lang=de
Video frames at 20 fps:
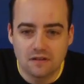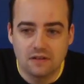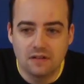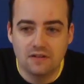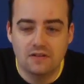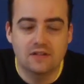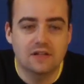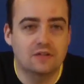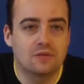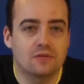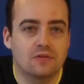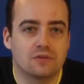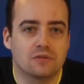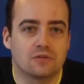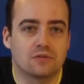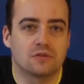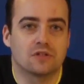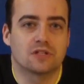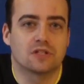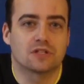ist natürlich ein
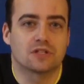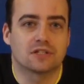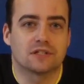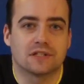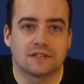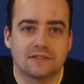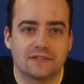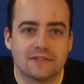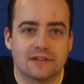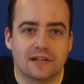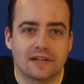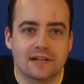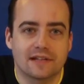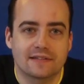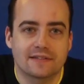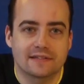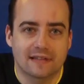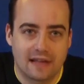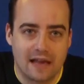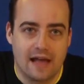Unterschied, ist ja
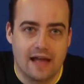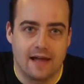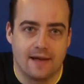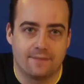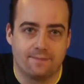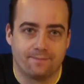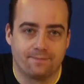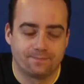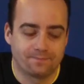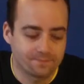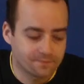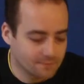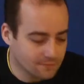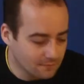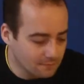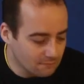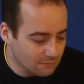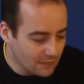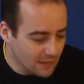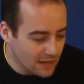ganz klar.
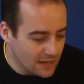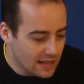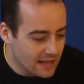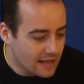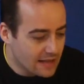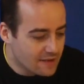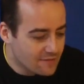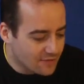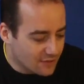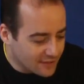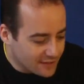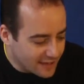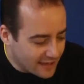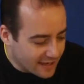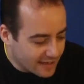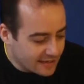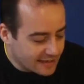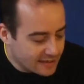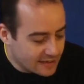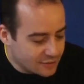Von
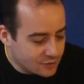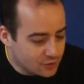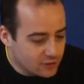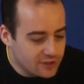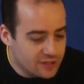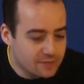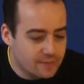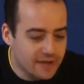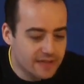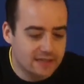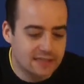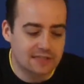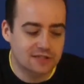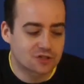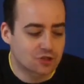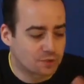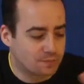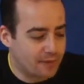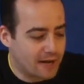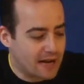daher natürlich macht
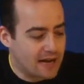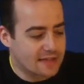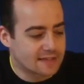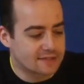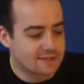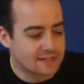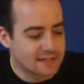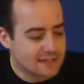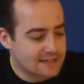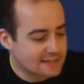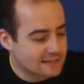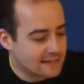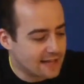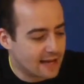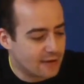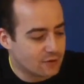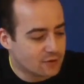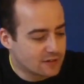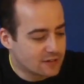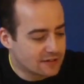das Spaß, wenn das
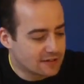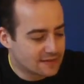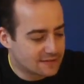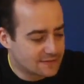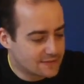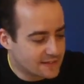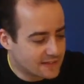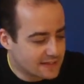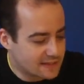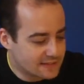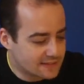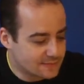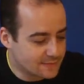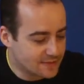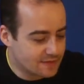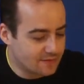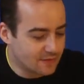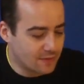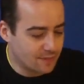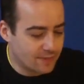laut ist, wenn das
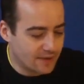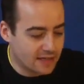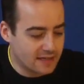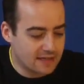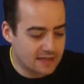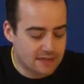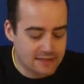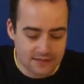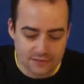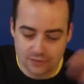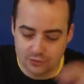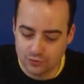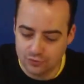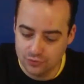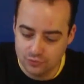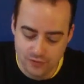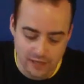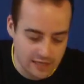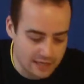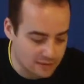mit Verbrenner zu
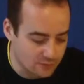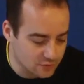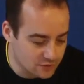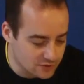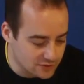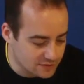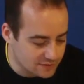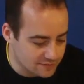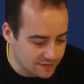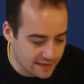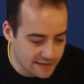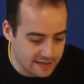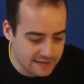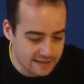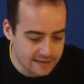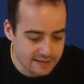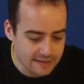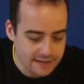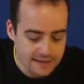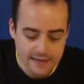tun hat und so
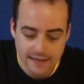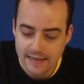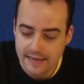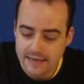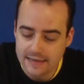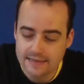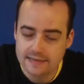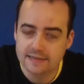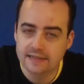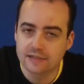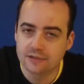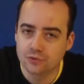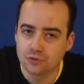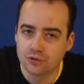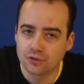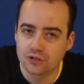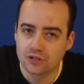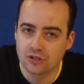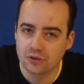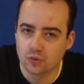weiter, ist
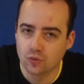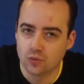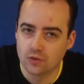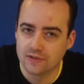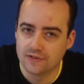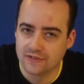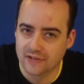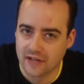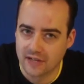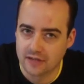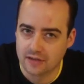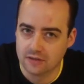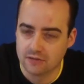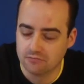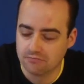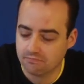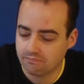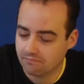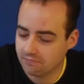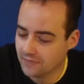natürlich eine coole Sache.
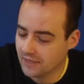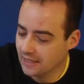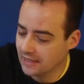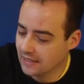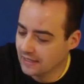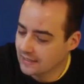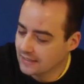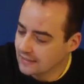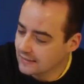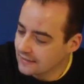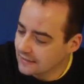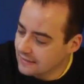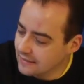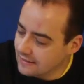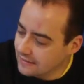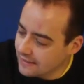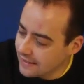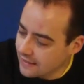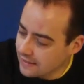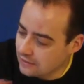Die
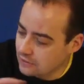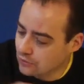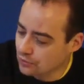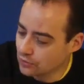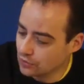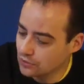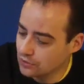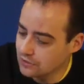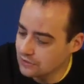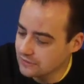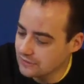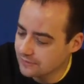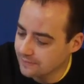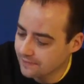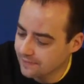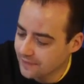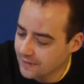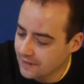Elektros